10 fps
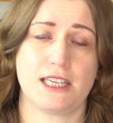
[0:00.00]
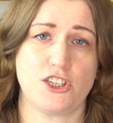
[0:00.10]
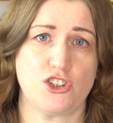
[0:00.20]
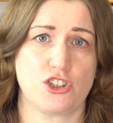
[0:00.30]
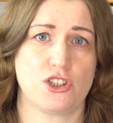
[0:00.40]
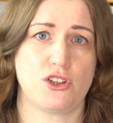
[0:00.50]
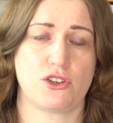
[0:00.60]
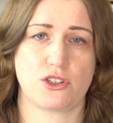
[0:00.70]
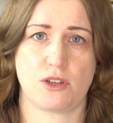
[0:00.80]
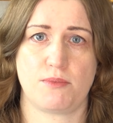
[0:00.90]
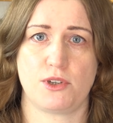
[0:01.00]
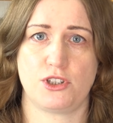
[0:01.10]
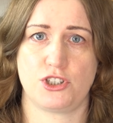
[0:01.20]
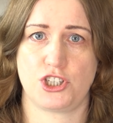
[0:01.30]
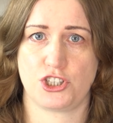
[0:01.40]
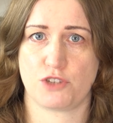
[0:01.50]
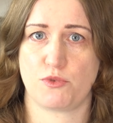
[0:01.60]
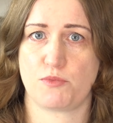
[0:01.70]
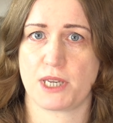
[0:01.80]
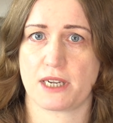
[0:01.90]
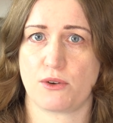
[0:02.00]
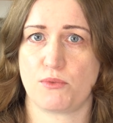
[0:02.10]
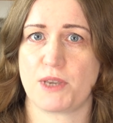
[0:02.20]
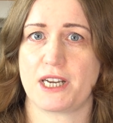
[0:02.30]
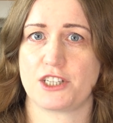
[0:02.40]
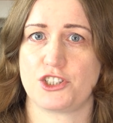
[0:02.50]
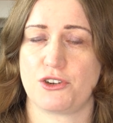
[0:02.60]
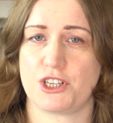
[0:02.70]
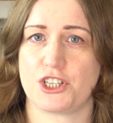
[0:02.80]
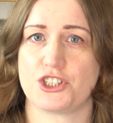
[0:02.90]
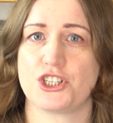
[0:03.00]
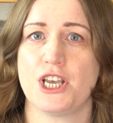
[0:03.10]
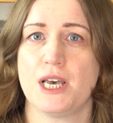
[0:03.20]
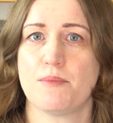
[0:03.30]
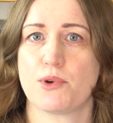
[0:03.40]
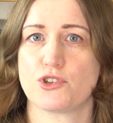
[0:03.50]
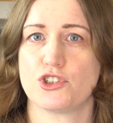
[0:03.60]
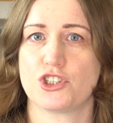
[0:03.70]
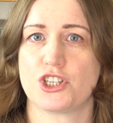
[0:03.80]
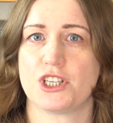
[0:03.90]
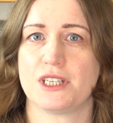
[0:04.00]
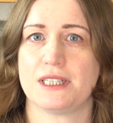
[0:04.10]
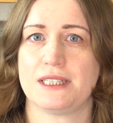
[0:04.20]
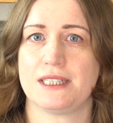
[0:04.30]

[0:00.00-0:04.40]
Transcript: Też to jest dobry tydzień, żeby ubiera, ubiegać się o jakieś pożyczki y,